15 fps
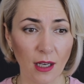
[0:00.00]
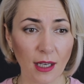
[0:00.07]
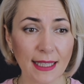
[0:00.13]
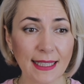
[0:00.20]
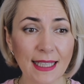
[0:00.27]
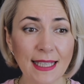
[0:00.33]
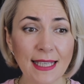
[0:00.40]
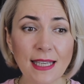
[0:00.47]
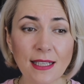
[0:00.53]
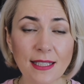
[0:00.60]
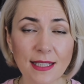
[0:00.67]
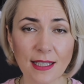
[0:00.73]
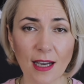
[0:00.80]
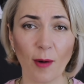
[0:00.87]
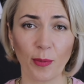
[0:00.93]
это
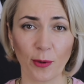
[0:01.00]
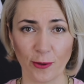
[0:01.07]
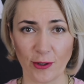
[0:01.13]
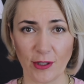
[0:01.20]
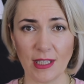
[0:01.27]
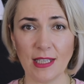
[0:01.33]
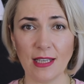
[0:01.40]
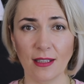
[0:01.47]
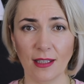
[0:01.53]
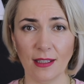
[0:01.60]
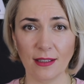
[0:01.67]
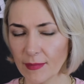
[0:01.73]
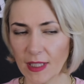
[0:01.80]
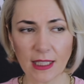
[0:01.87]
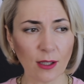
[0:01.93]
нельзя просто делать.
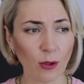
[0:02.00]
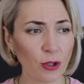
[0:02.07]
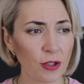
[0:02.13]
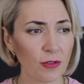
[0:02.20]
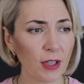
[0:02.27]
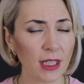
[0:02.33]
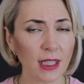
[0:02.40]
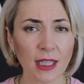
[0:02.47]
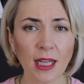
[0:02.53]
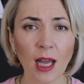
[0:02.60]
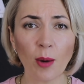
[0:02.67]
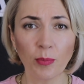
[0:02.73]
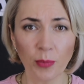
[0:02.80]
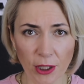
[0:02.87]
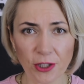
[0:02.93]
Это очень вредно для
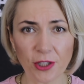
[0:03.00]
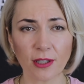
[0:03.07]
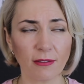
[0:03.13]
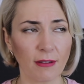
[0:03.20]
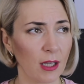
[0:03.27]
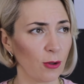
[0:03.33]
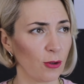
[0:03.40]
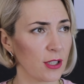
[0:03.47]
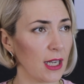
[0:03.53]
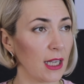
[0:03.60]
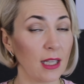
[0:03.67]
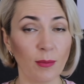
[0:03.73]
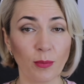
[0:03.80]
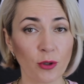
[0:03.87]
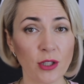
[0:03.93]
обычных волос, а
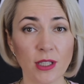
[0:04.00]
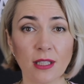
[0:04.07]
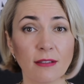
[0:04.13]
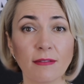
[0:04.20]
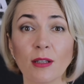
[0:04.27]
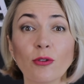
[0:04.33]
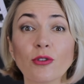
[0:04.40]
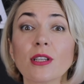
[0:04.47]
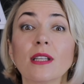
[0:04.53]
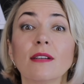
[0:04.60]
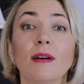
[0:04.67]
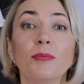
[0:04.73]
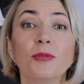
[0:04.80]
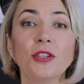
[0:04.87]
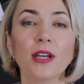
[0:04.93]
для пушистых волос это
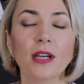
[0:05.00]
вообще